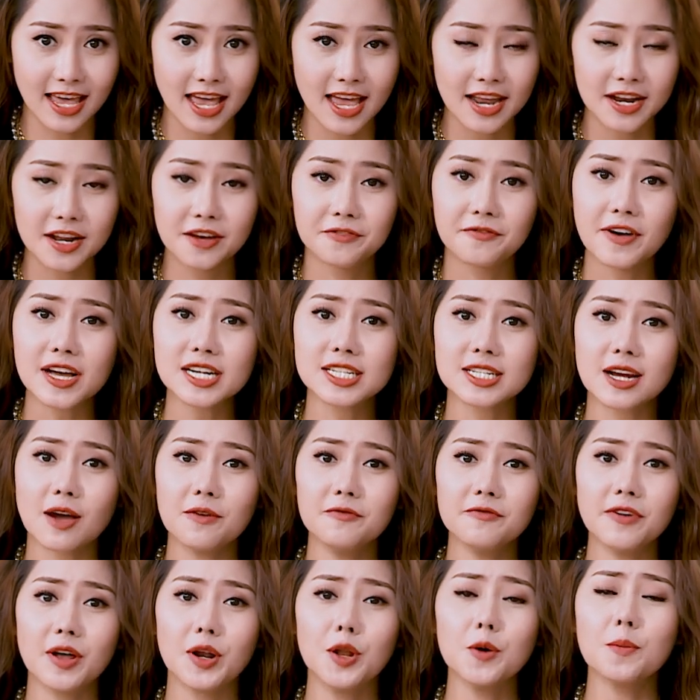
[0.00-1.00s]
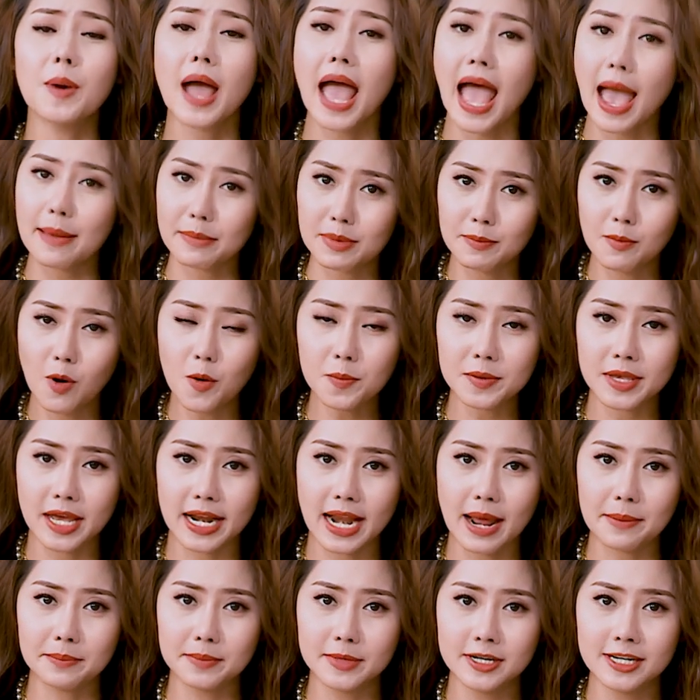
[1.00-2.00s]
được phát sóng vào lúc
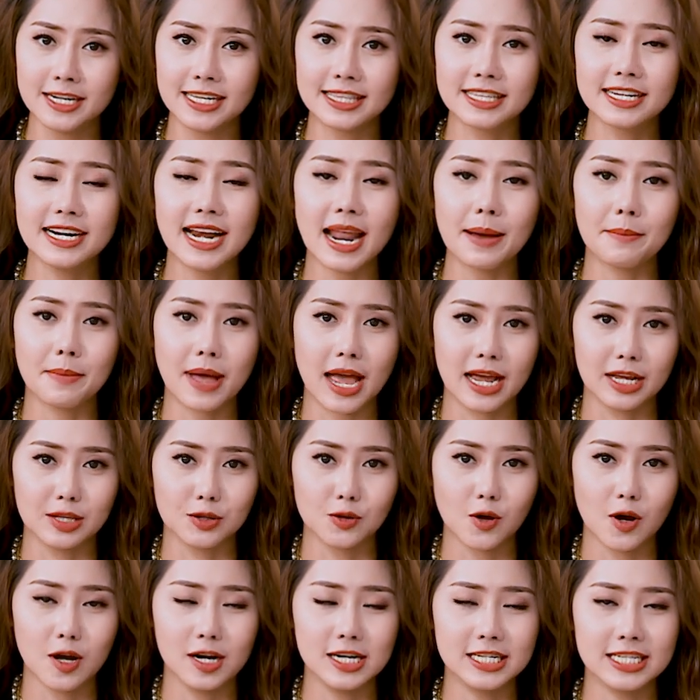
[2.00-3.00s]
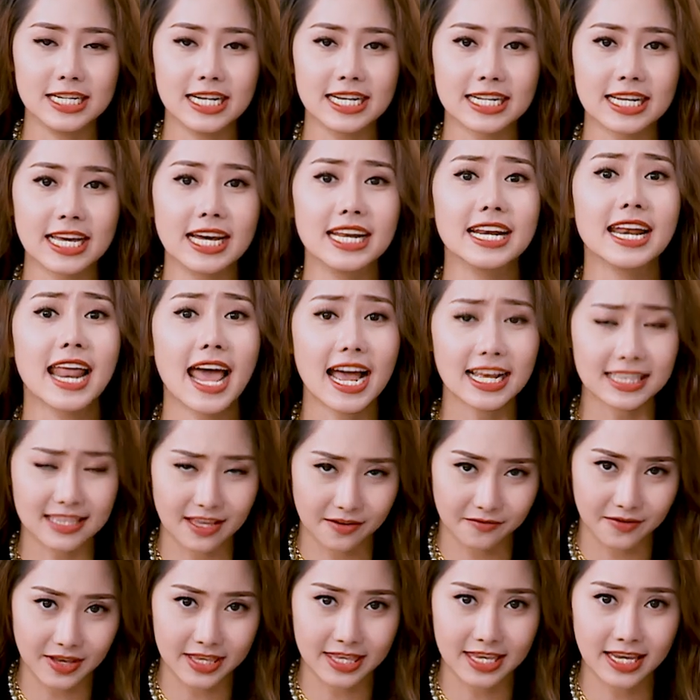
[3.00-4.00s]
21h50 thứ Năm hàng tuần trên kênh
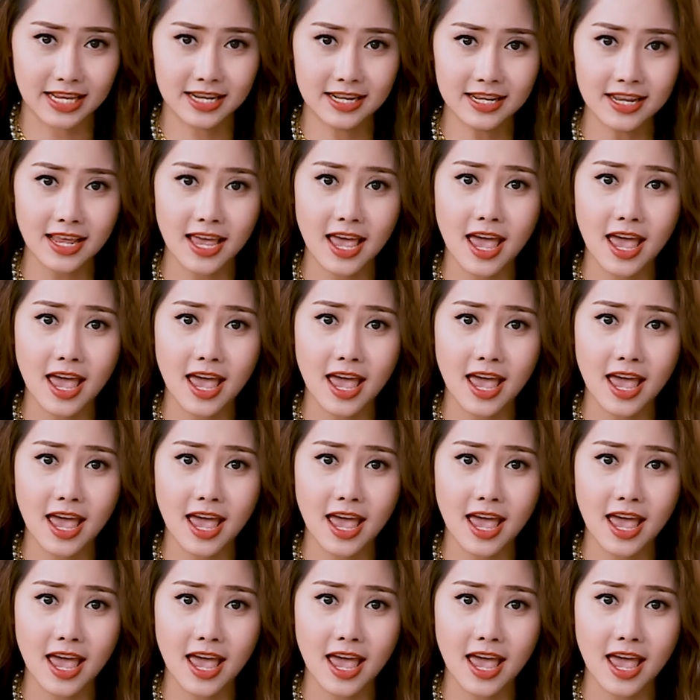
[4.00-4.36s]
HTV9.